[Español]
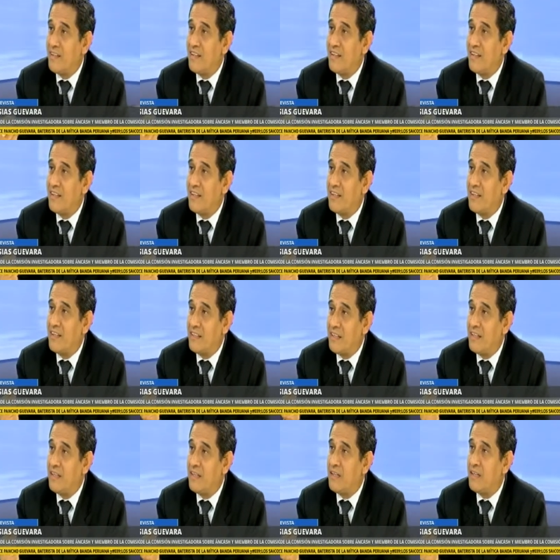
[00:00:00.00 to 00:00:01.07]
eh,
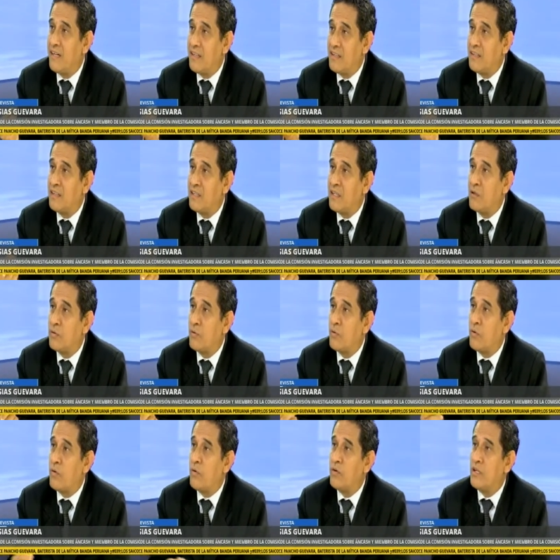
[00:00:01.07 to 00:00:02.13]
estaría
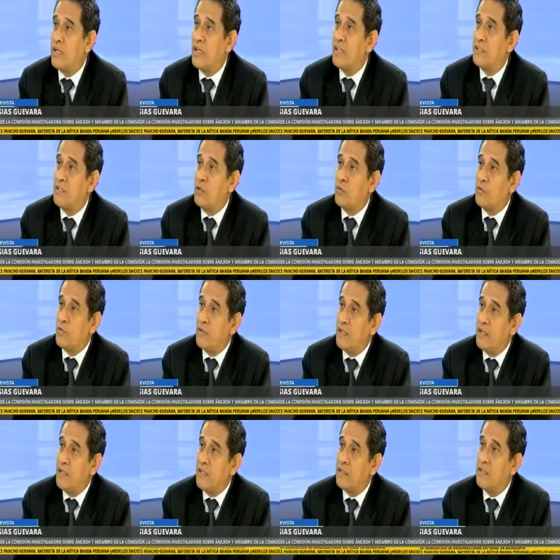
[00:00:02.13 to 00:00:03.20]
atentando contra la
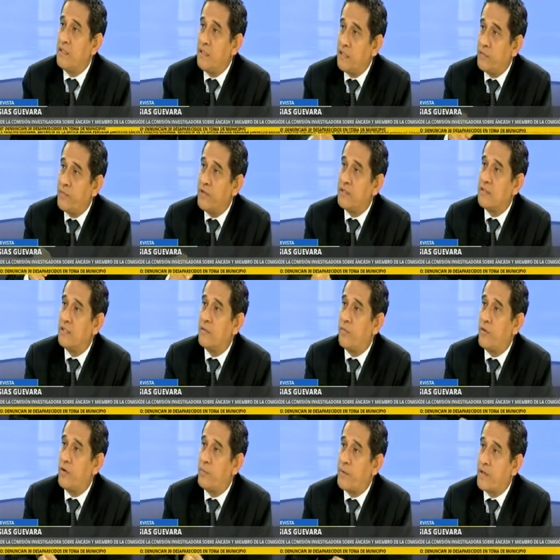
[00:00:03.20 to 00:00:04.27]
institucionalidad y la defensa del
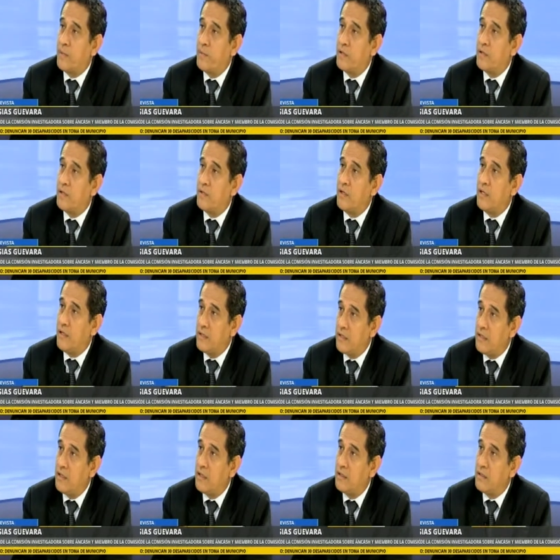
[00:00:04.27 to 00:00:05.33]
foro parlamentario. Hay que,
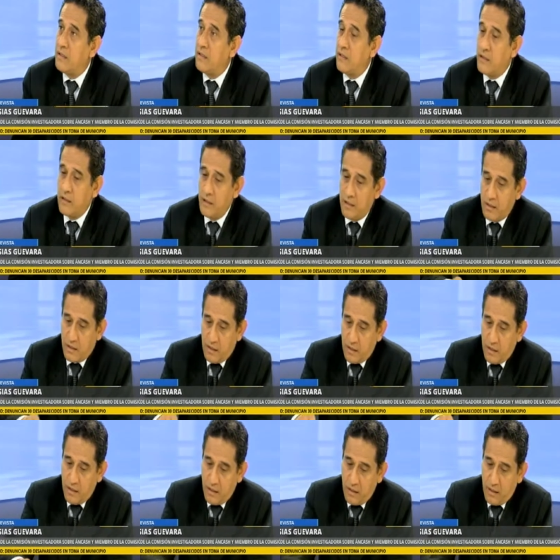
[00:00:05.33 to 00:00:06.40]
hay que entender
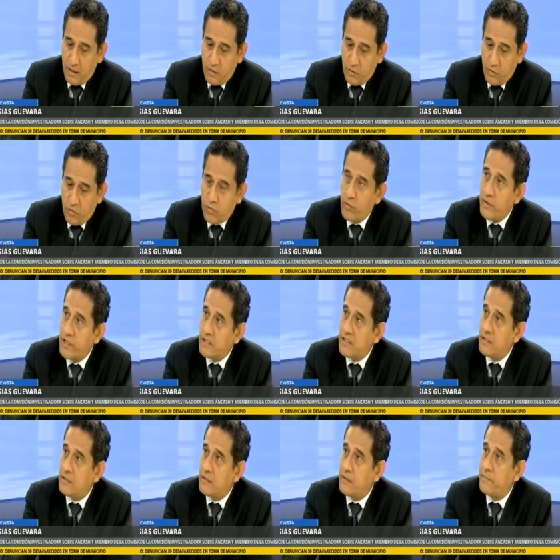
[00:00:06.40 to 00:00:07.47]
que un
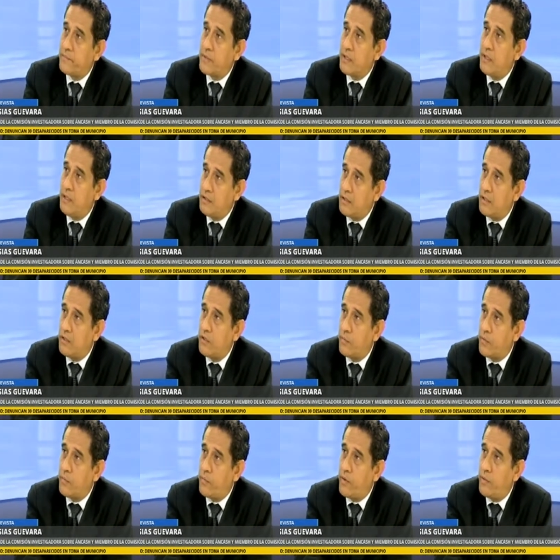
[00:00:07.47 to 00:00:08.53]
congresista es elegido
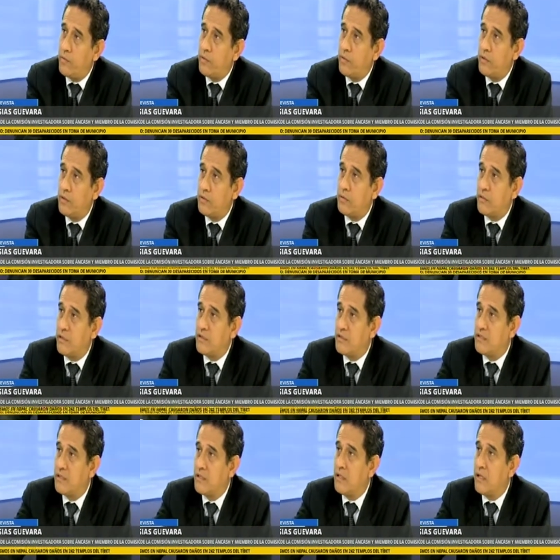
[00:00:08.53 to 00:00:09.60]
por pueblo y no es
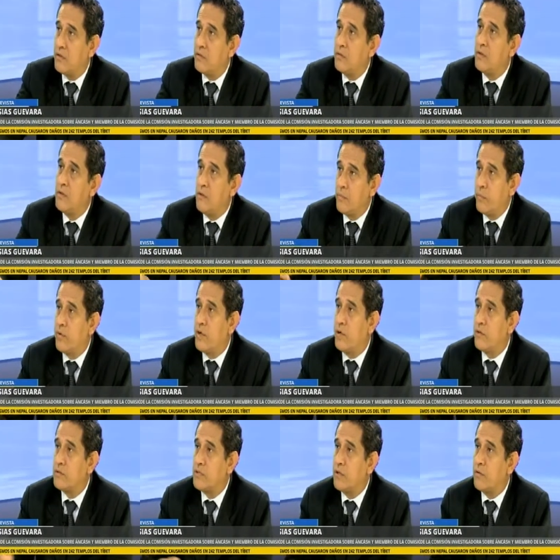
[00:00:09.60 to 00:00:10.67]
designado por el
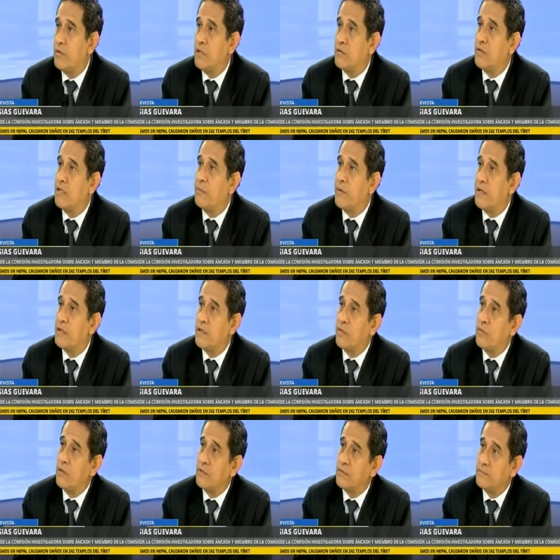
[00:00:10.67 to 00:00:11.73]
Consejo Nacional de la Magistratura.